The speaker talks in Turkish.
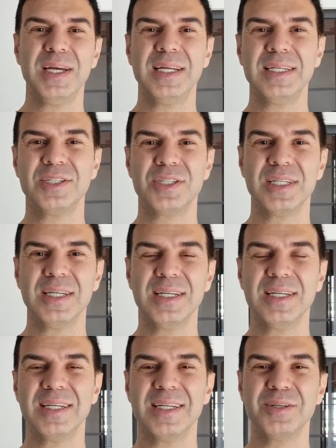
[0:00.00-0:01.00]
Her ay
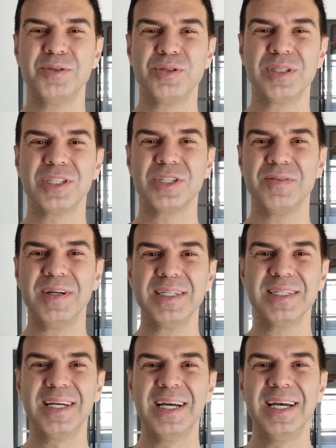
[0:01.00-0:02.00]
işte yurt dışı
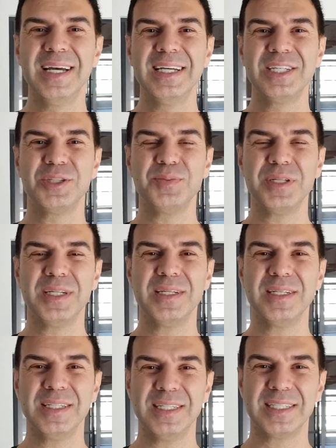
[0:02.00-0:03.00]
var.
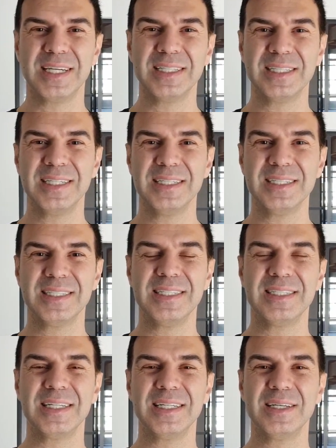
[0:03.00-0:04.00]
Şimdi Nisan'dayız.
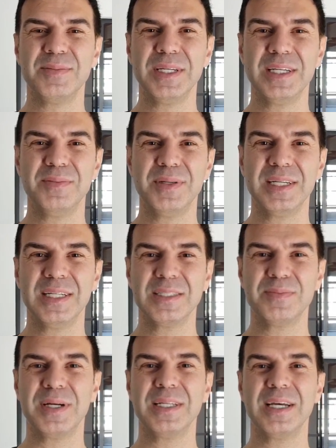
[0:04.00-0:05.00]
Nisan
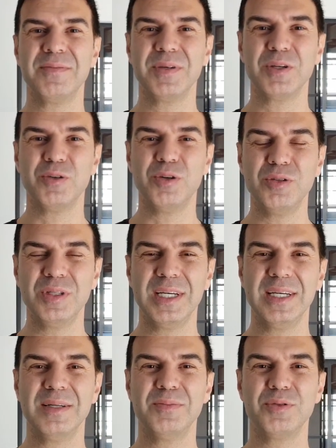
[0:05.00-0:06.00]
2022'deyiz. Mannheim ve
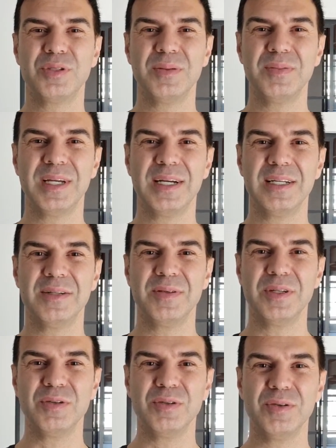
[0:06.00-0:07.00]
Köln'de bu seminerleri
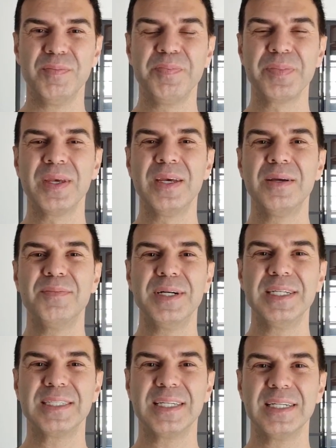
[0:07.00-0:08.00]
veriyorum.
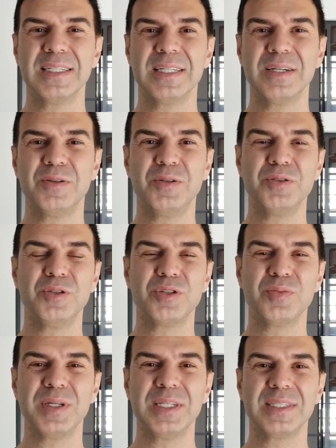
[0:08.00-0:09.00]
Mayıs ayında
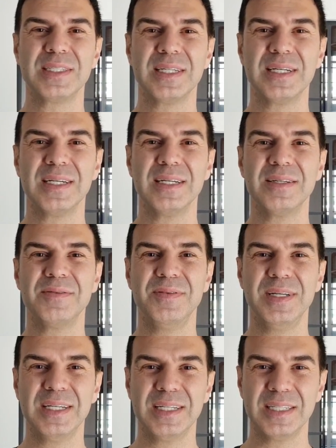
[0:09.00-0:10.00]
14 Mayıs'ta
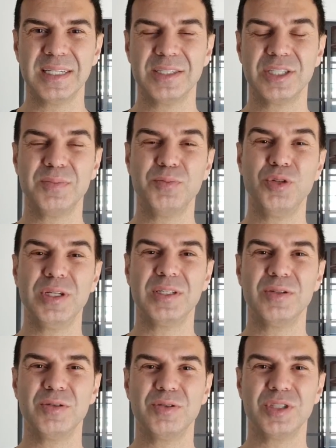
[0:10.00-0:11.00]
Viyana'da, şey
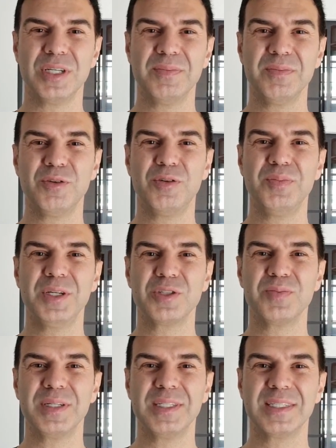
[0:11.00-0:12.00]
Münih'te olacağım.
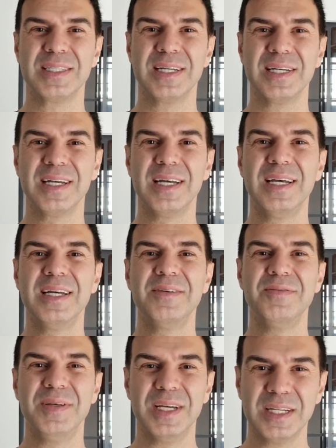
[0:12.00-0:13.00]
15 Mayıs'ta
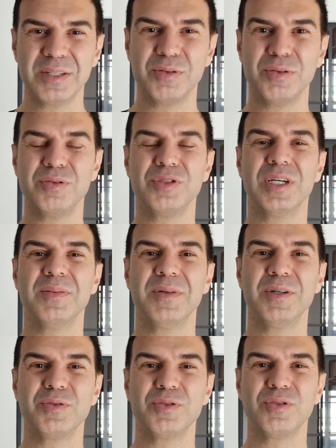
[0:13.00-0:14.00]
Viyana'da olacağım.
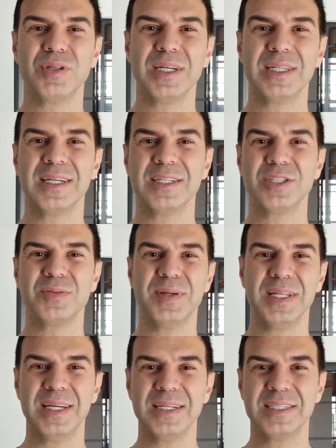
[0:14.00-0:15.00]
Avusturya'ya da açtım
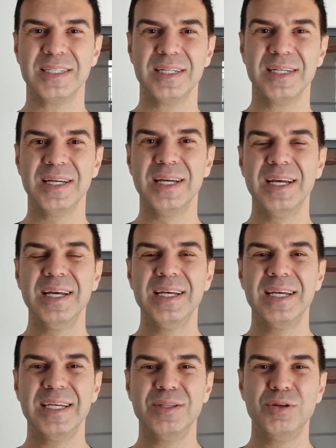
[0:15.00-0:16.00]
enerjiyi.
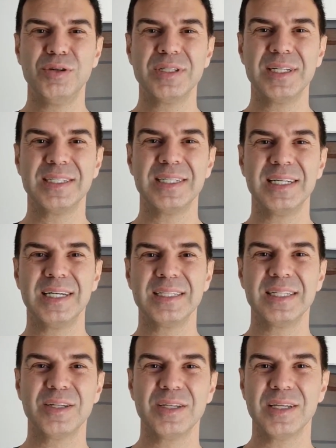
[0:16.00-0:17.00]
4 e,
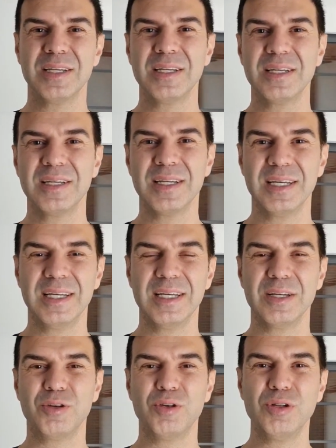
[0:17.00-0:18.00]
Haziran'da
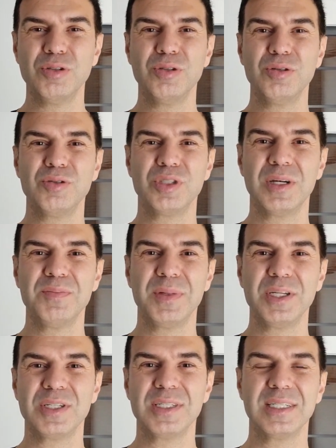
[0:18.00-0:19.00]
e, Köln'de olacağım.
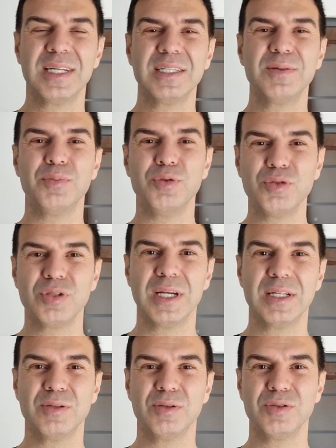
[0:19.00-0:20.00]
5 Haziran'da
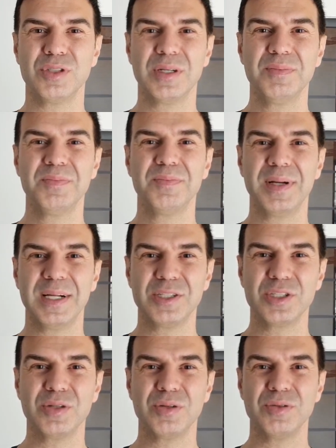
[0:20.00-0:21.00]
Brüksel'de olacağım.
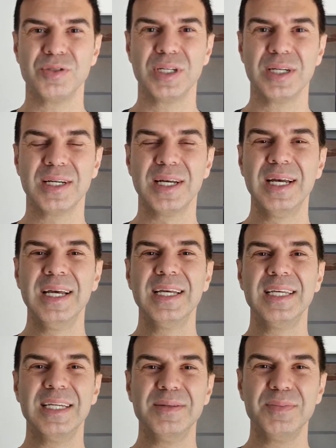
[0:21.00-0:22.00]
Belçika olacak.
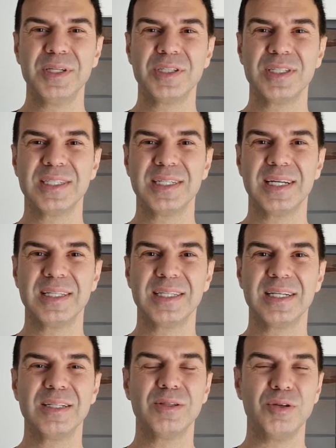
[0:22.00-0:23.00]
25
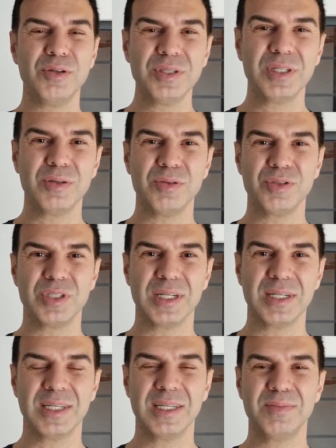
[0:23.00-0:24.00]
Haziran'da Londra
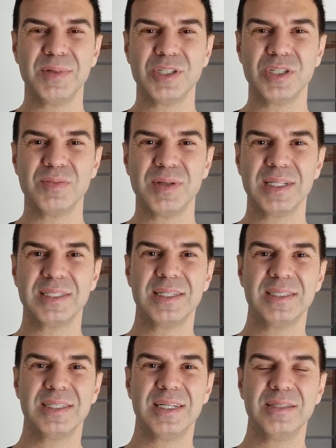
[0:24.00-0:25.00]
olacak. 25-26
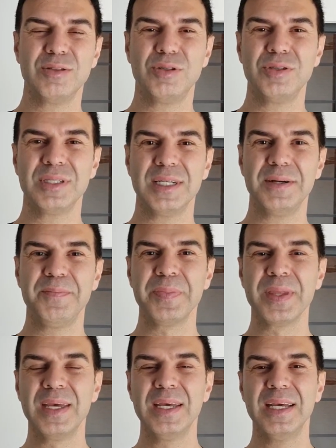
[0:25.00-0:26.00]
Haziran
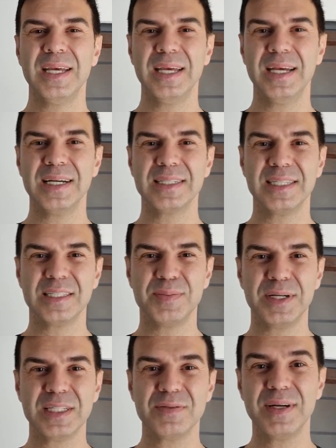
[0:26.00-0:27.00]
Londra e,
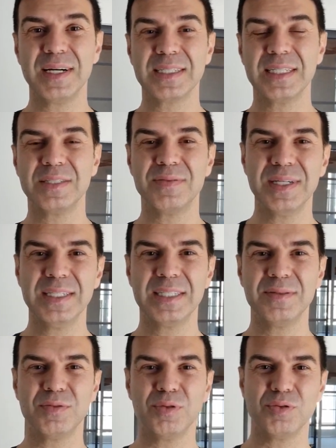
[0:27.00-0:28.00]
Access Bars ve Access
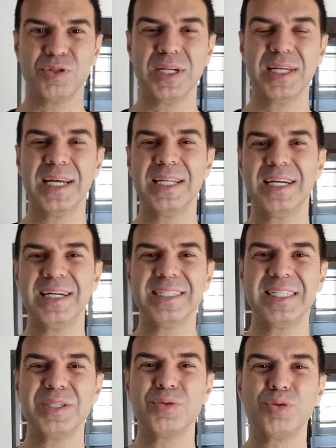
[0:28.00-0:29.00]
Facelift olacak. Yani
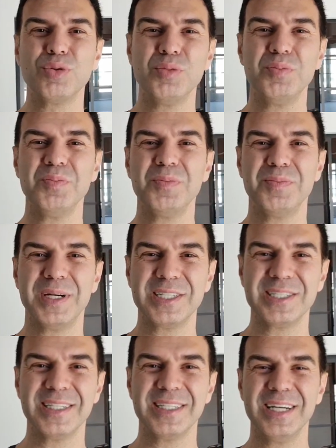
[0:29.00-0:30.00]
Access turum
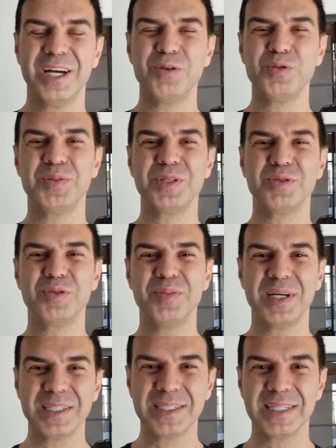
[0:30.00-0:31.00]
başladı, Avrupa turu
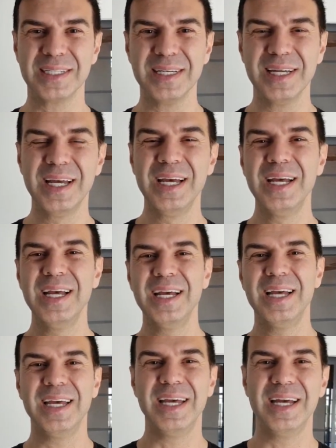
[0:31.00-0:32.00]
başladı.
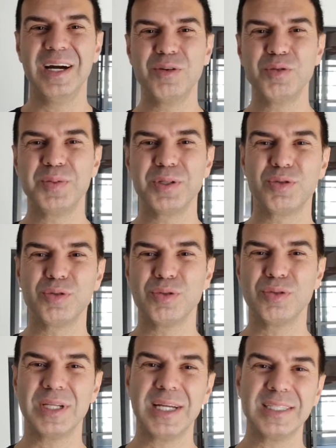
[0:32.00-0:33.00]
E, Avrupa
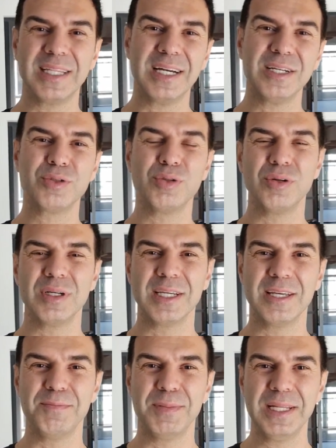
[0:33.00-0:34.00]
turundan daha
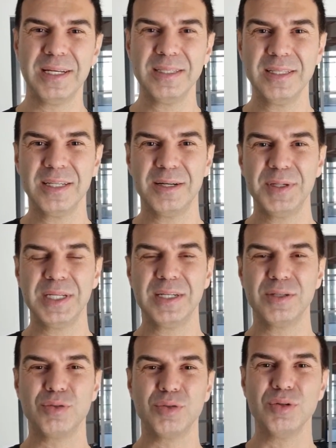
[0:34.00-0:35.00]
sonraki plan
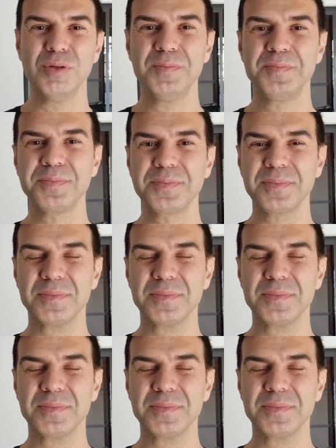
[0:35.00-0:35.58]
Amerika turu.